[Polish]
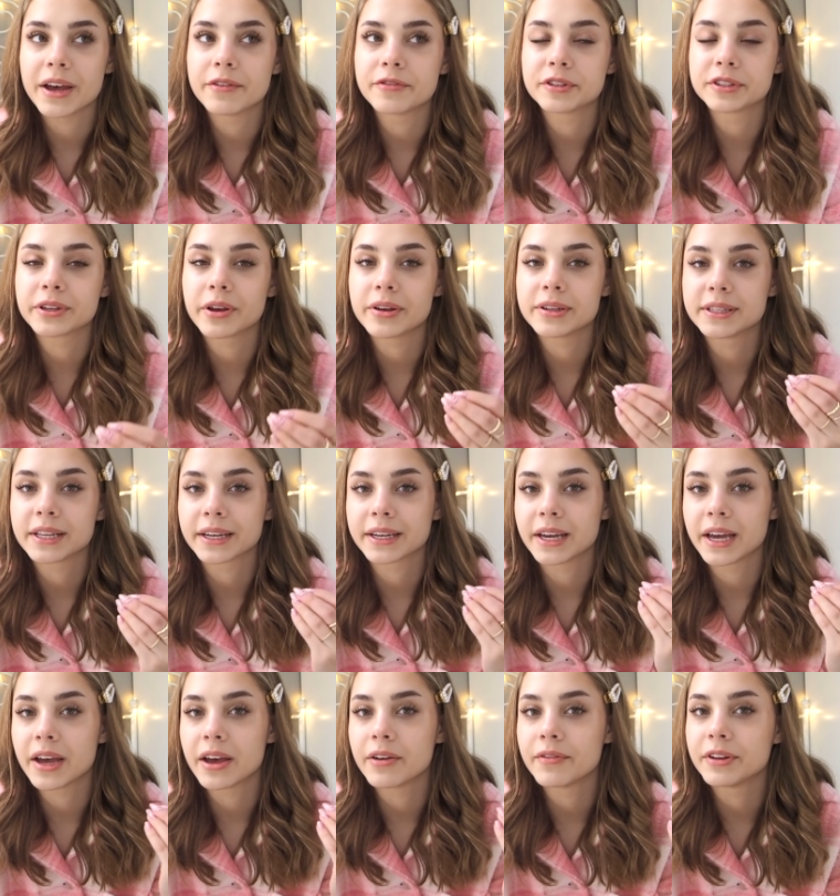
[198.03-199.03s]
wszystko jest
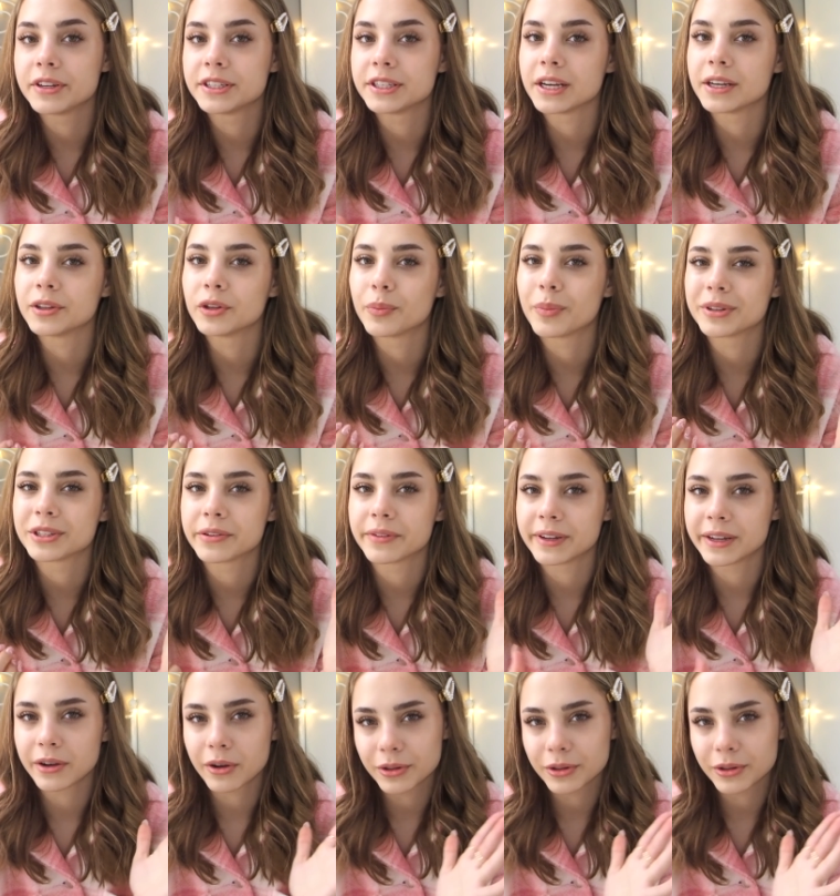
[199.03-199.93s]
takie, wiecie, dopasowane